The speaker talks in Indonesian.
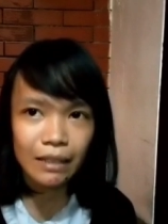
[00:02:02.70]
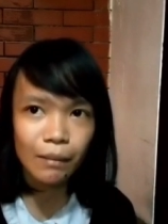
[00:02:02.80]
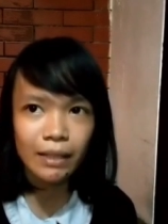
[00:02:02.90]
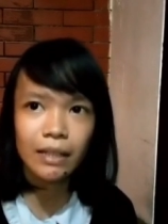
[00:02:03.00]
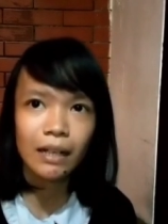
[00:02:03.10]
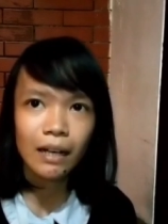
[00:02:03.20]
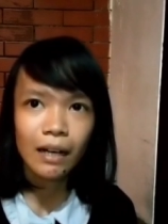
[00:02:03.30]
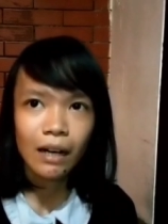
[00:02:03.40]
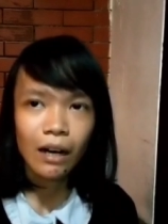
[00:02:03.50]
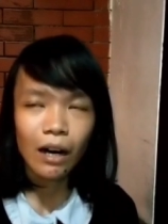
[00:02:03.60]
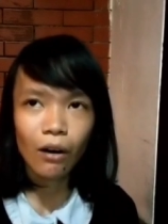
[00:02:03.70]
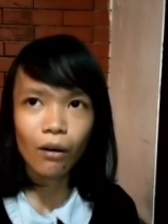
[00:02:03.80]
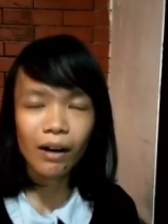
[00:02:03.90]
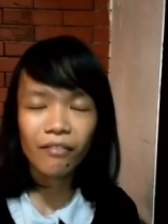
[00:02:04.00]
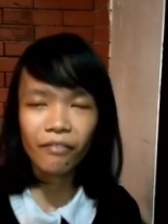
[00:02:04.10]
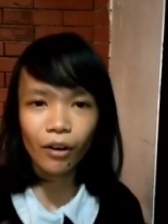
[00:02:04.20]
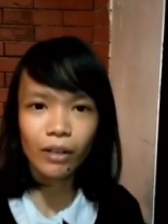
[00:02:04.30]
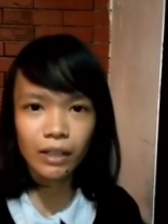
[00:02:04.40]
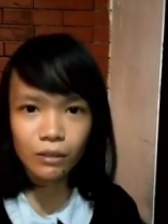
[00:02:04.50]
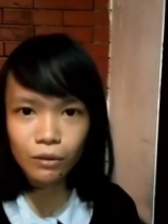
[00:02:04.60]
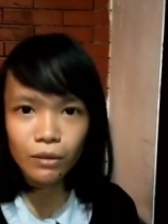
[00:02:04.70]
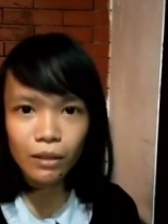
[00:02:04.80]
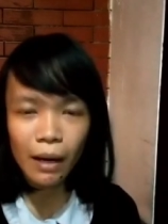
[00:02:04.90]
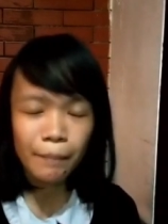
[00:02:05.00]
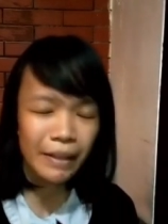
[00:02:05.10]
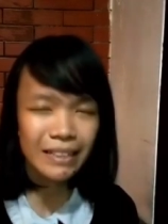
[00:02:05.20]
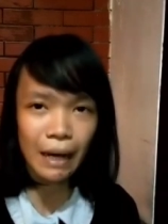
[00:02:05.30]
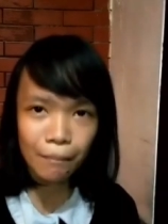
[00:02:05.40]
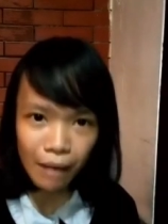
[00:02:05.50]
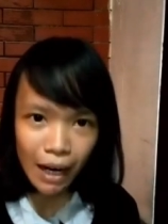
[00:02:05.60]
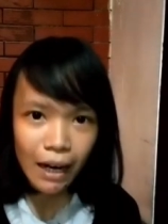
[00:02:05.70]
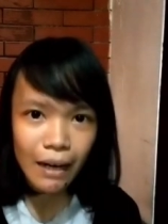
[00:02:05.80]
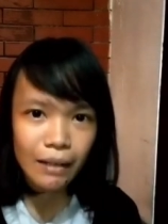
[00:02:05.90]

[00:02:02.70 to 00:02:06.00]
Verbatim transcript: kan sama aja kalau ngevlog itu hampir sama